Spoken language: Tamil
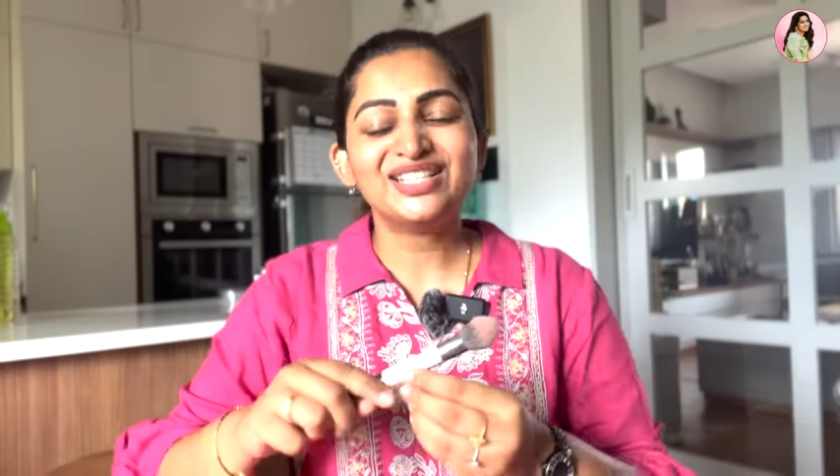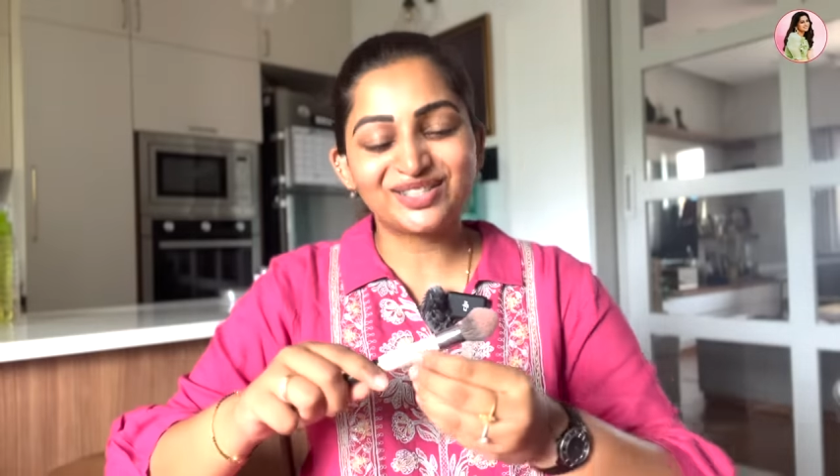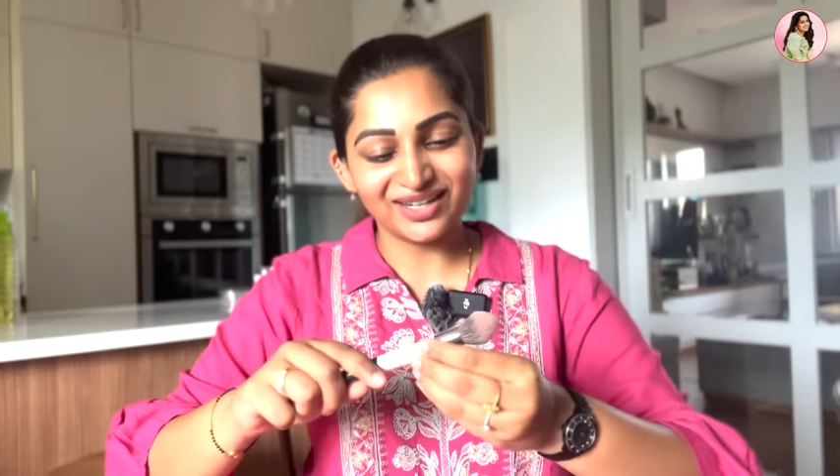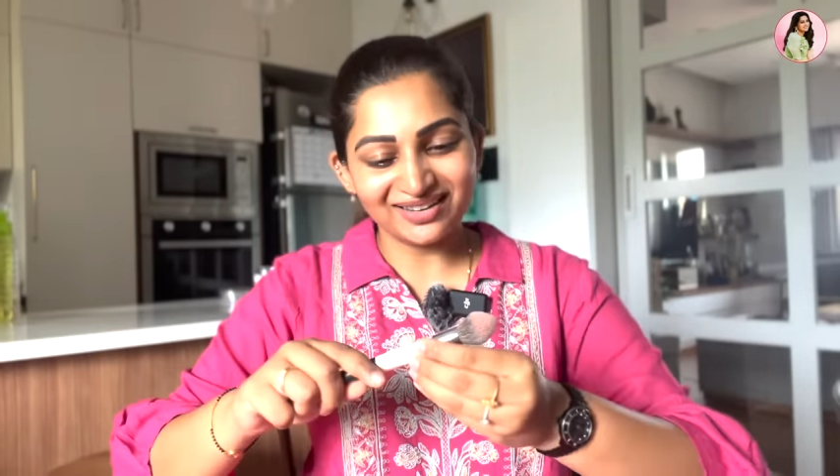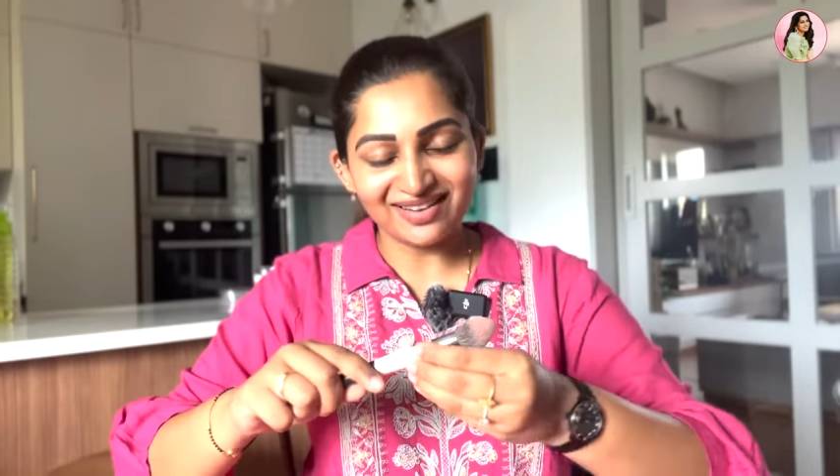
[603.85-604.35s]

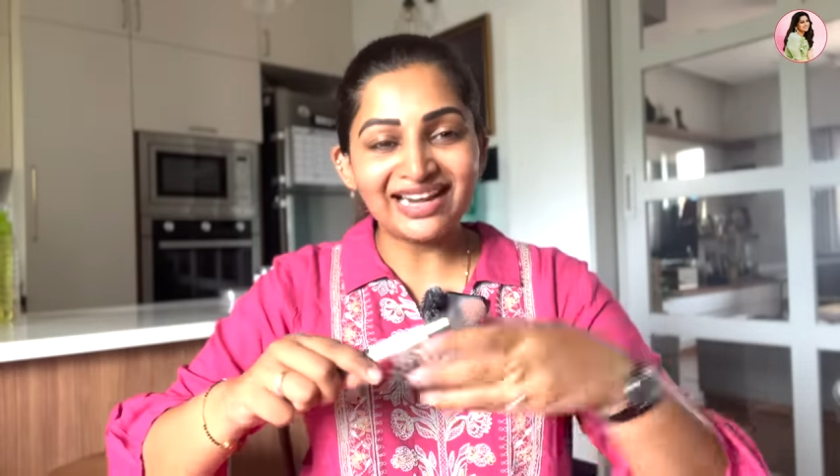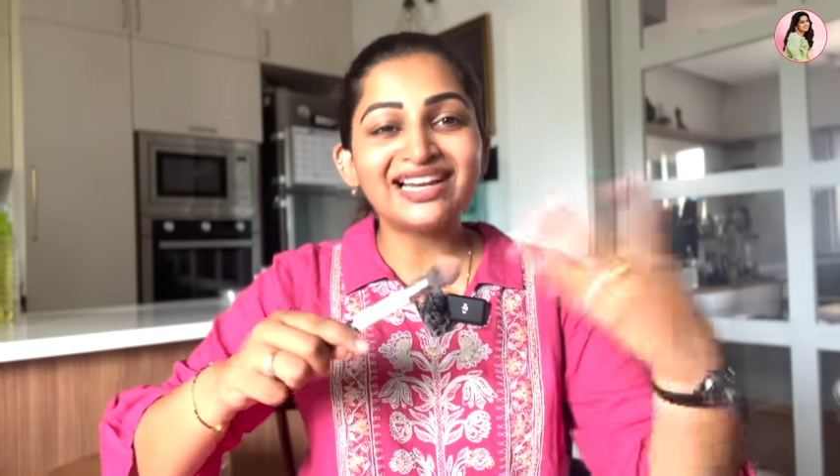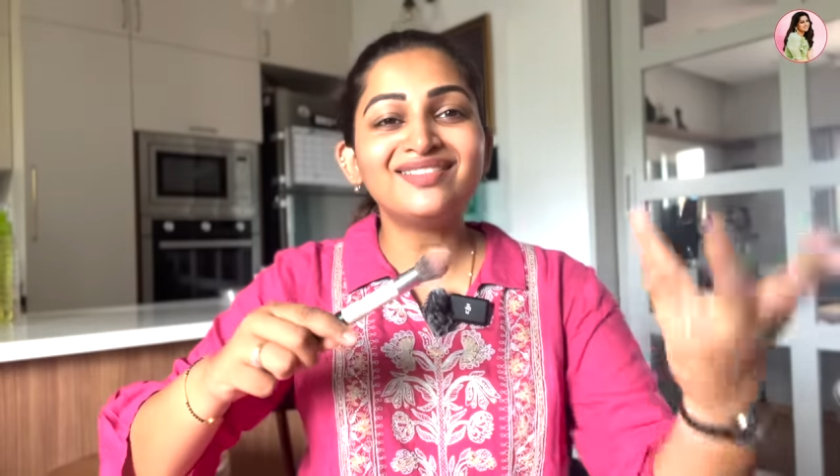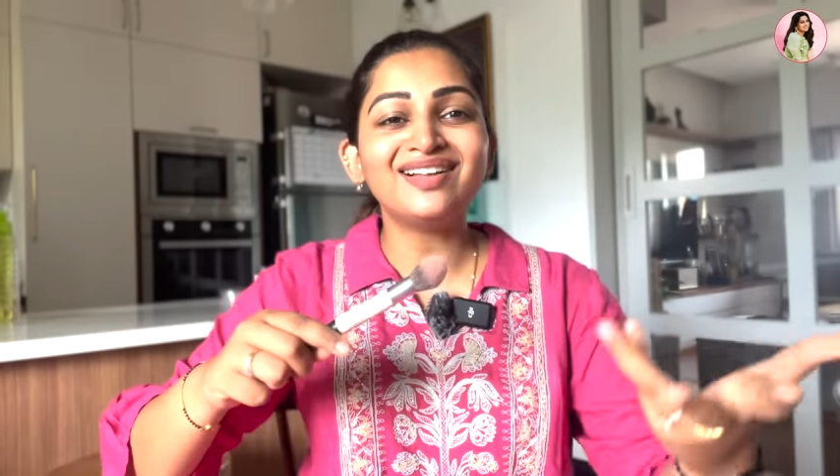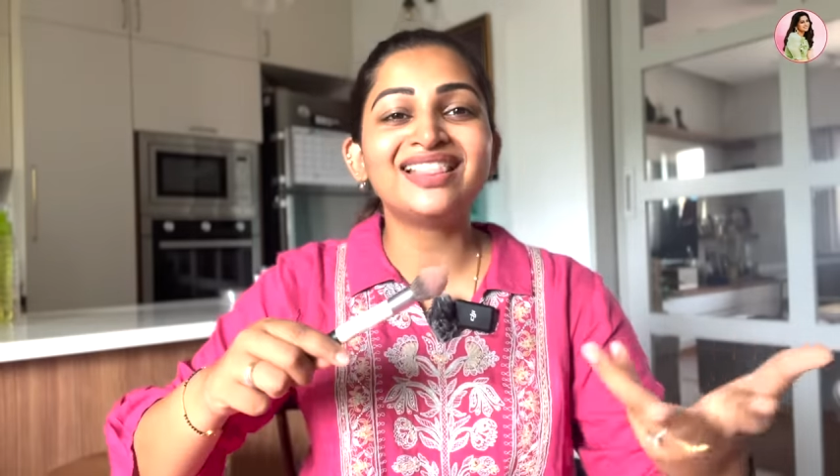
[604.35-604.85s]
ஸோ நீ
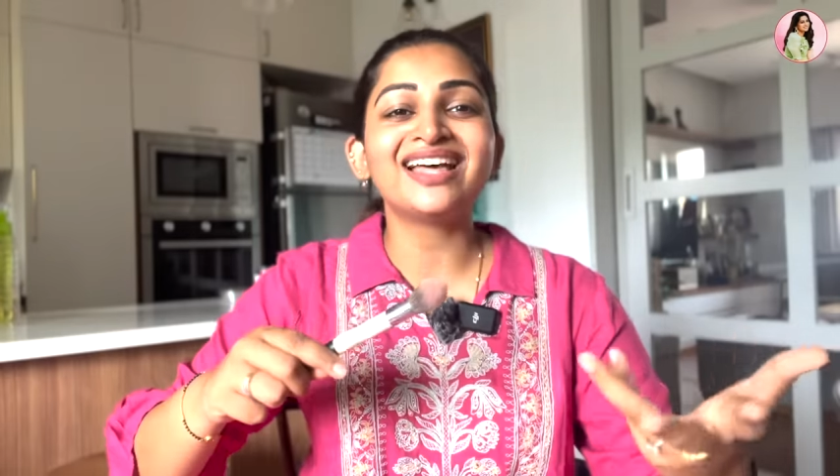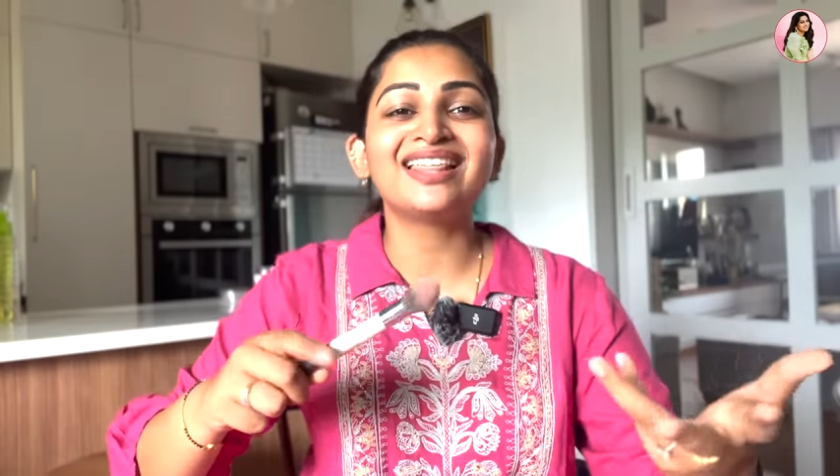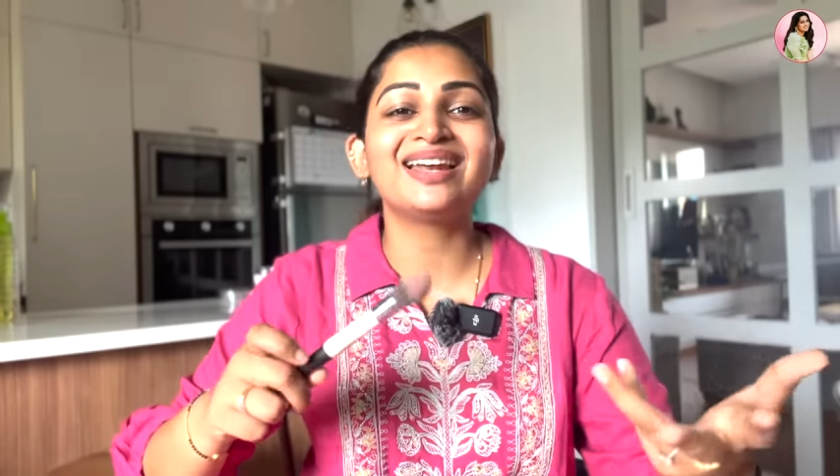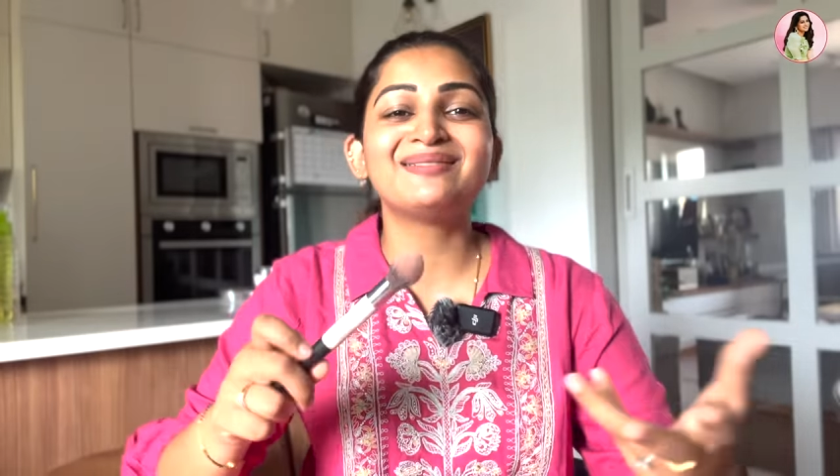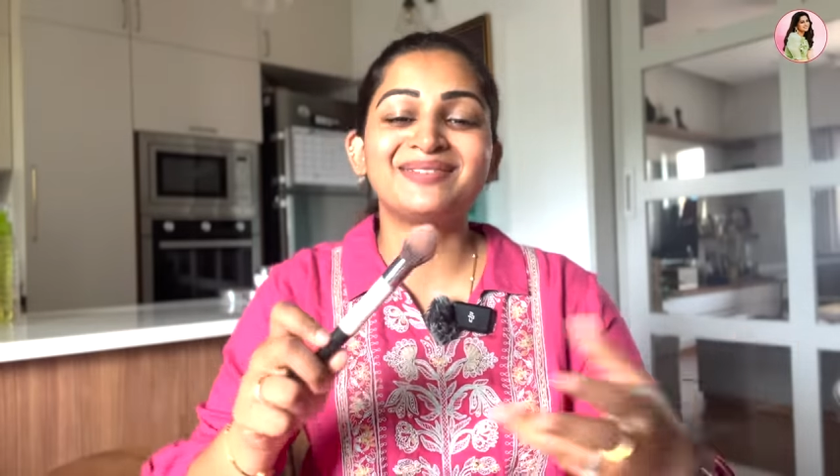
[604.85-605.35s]
வெளியில் வந்தால்
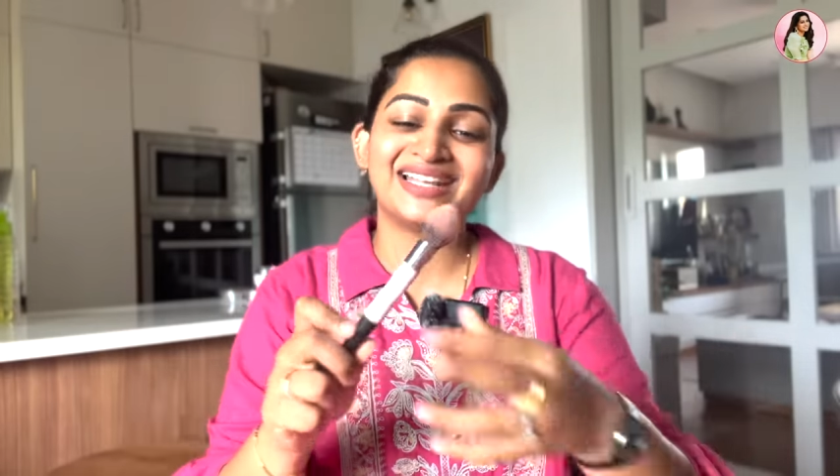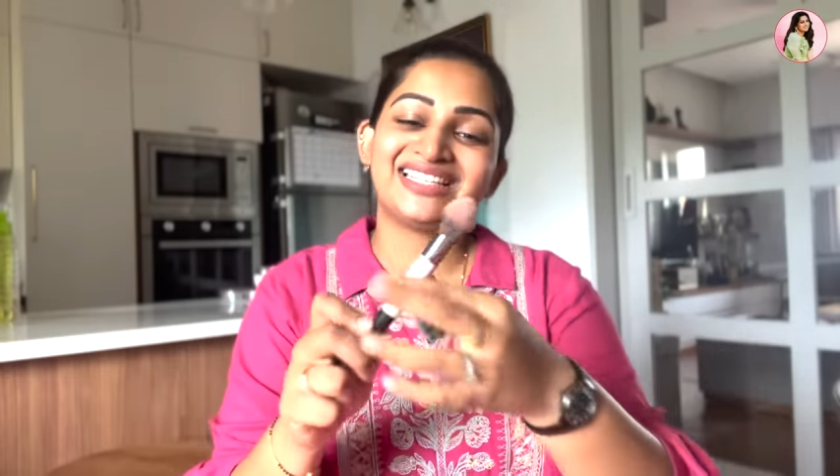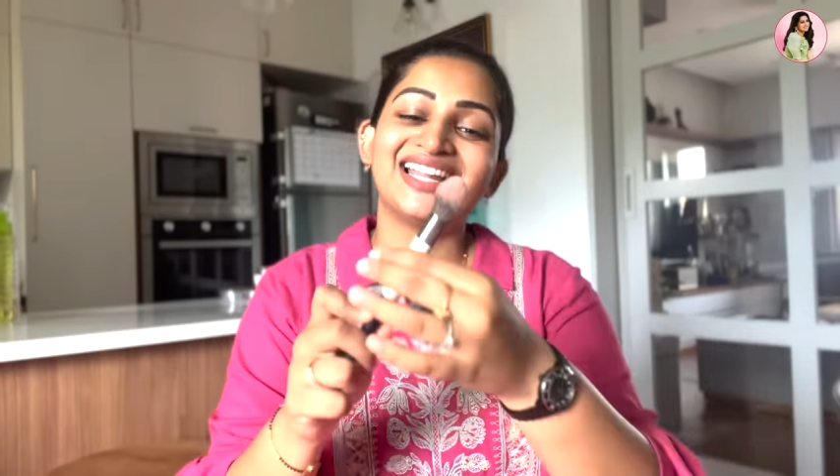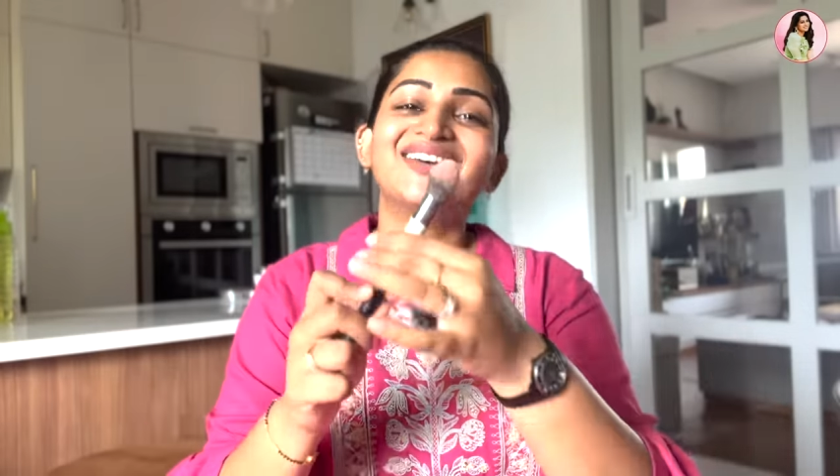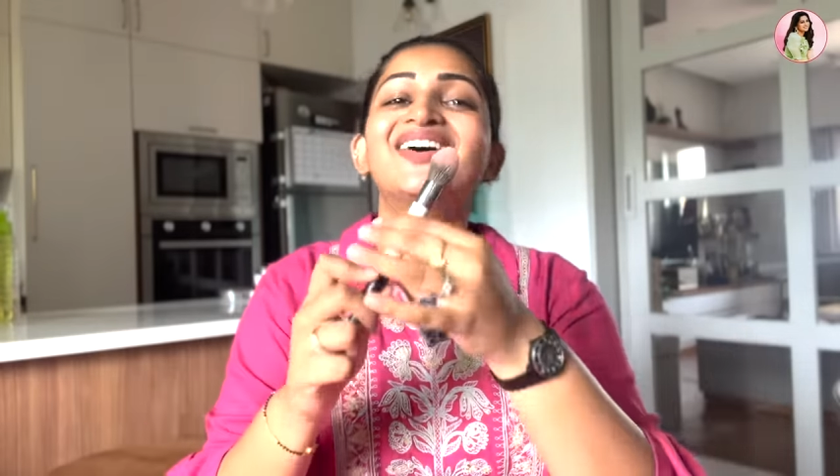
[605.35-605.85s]
தானே
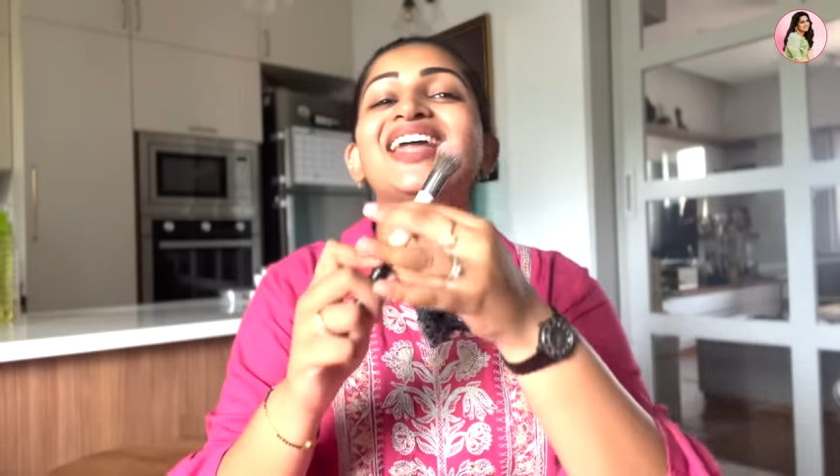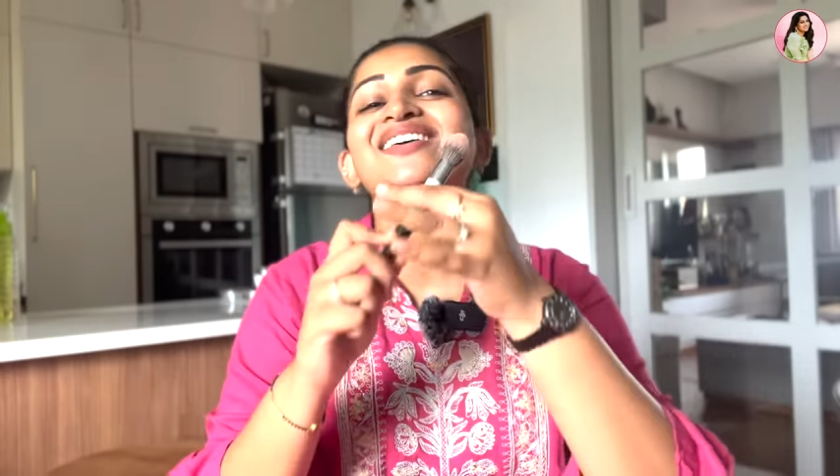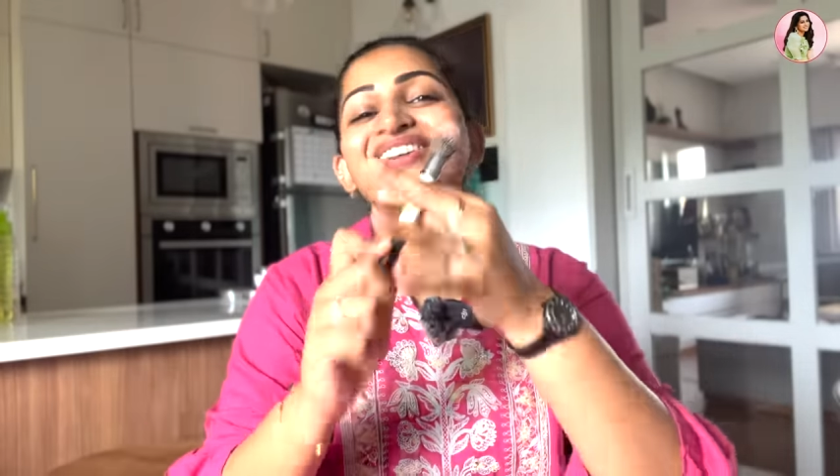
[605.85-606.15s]
பிரச்சனை வரவே